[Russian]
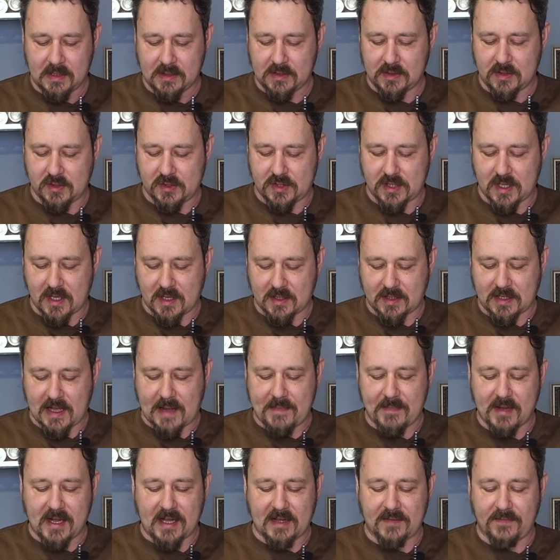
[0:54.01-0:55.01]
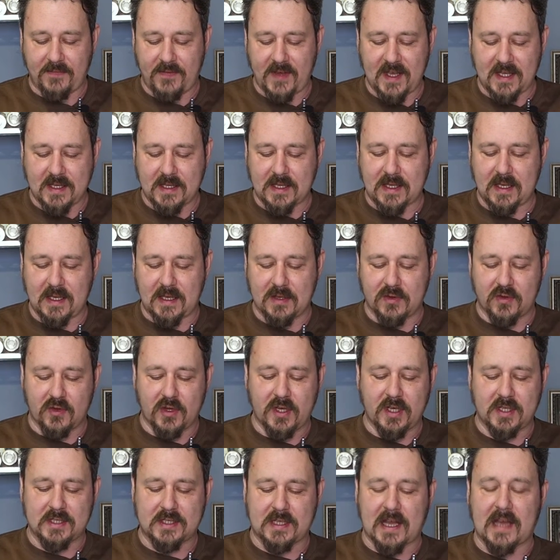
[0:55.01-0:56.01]
То есть там конфетки, но
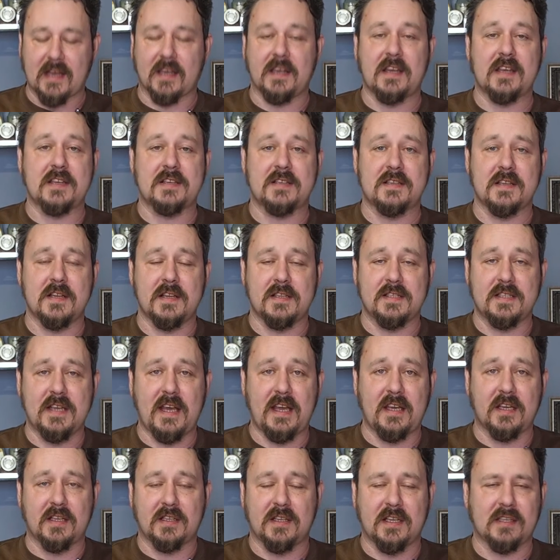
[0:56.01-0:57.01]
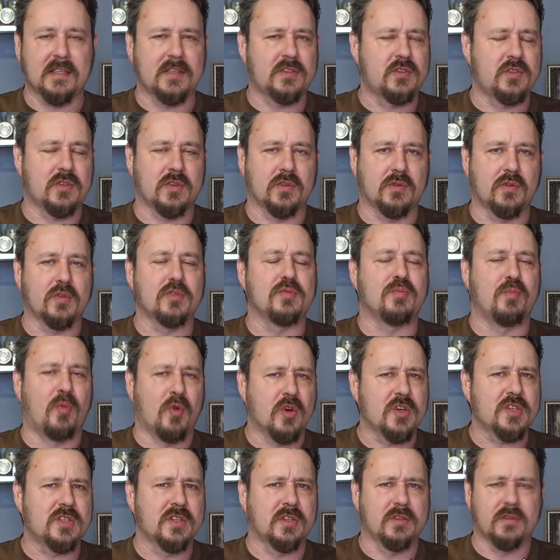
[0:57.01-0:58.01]
их так есть нельзя, их надо, то есть
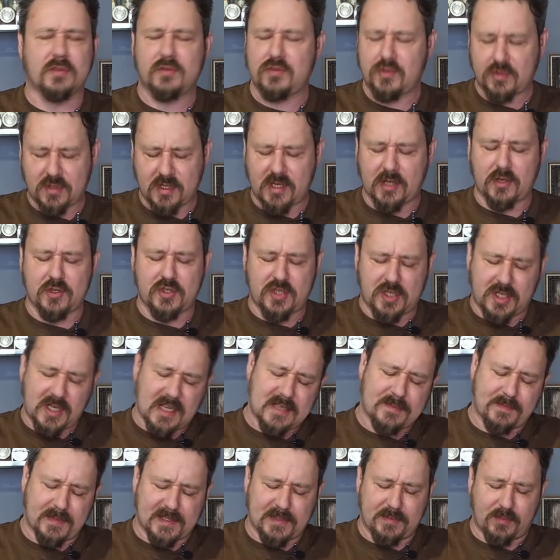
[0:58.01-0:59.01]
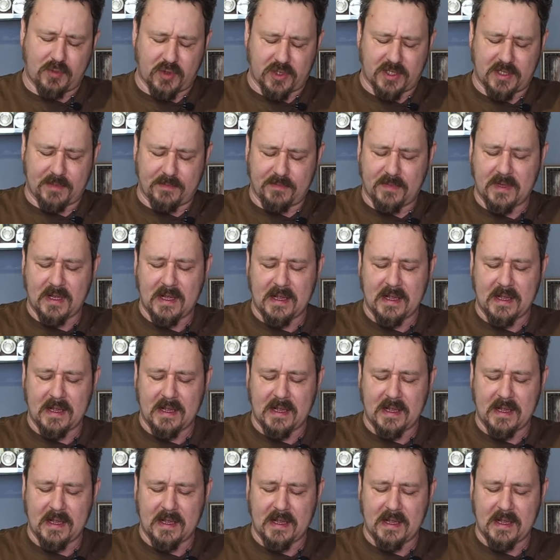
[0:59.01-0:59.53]
можно, но короче, сейчас посмотрим.